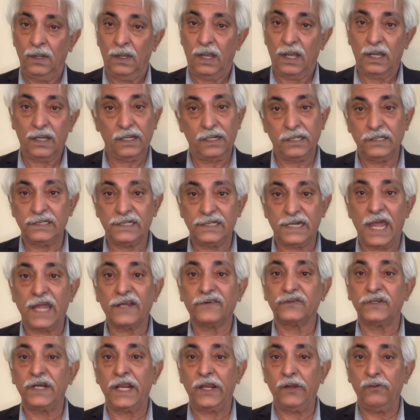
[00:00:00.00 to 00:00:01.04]
अगर
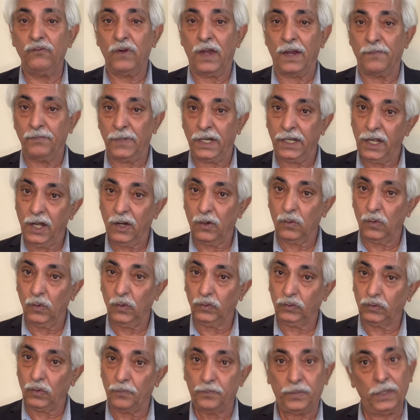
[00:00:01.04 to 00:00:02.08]
इजलास नहीं हुआ मंडे को
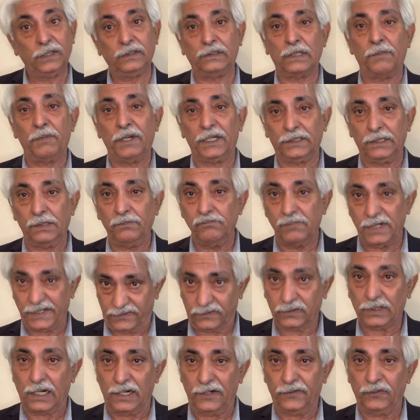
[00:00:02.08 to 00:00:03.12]
तो फिर दमादम
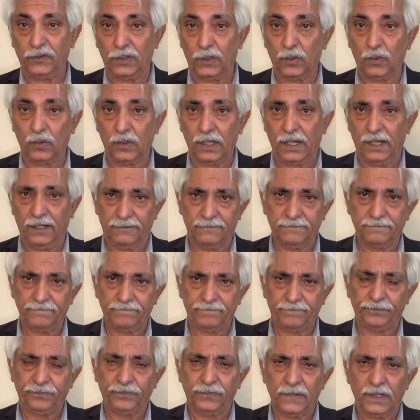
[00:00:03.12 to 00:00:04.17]
मस्त कलंदर होगा
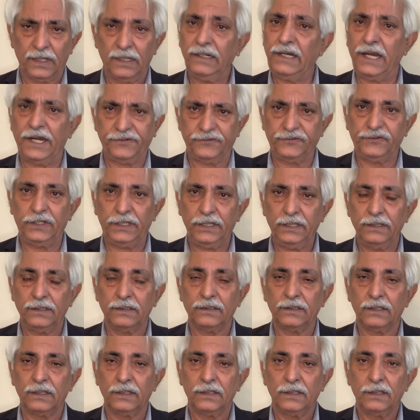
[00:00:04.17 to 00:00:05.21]
लेट सी
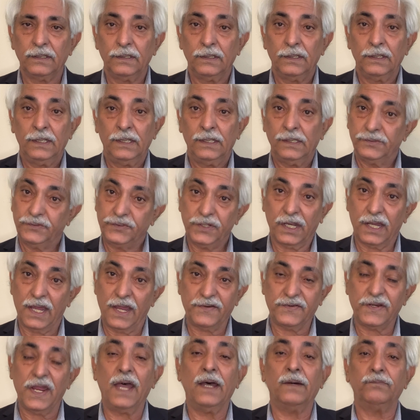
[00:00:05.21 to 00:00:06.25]
अच्छा खास
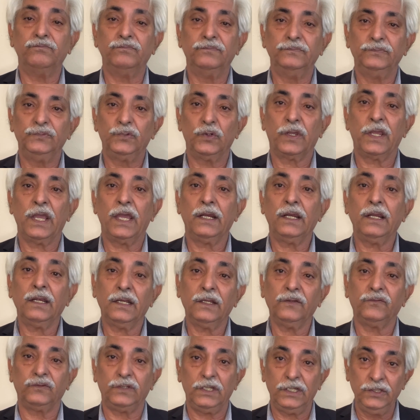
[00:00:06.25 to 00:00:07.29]
साहब जो कह रहे हैं कि
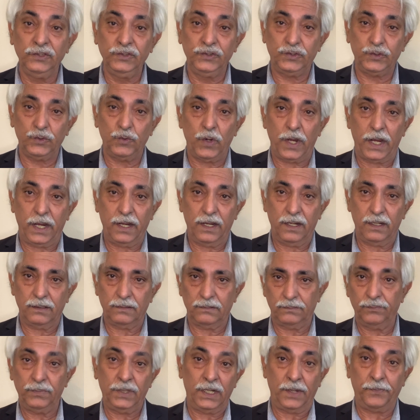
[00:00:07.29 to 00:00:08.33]
तीन चूहे
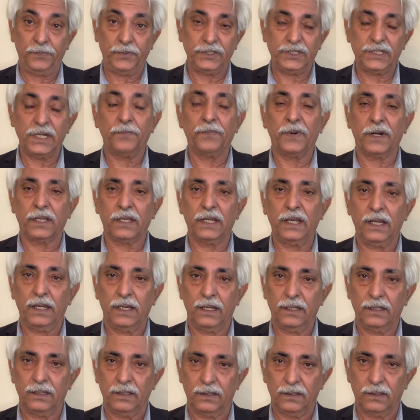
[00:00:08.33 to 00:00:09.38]
मेरे पीछे पड़ गए
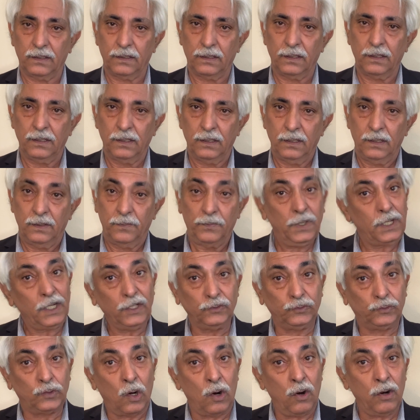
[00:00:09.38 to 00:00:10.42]
हैं मगर
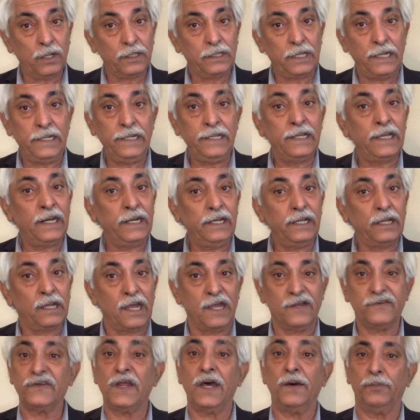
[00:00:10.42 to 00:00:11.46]
दौड़ गली गली
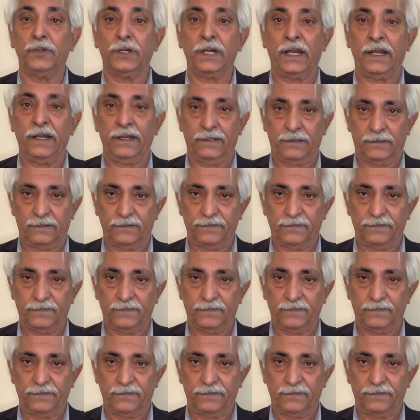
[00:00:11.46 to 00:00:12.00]
खास साहब रहे हैं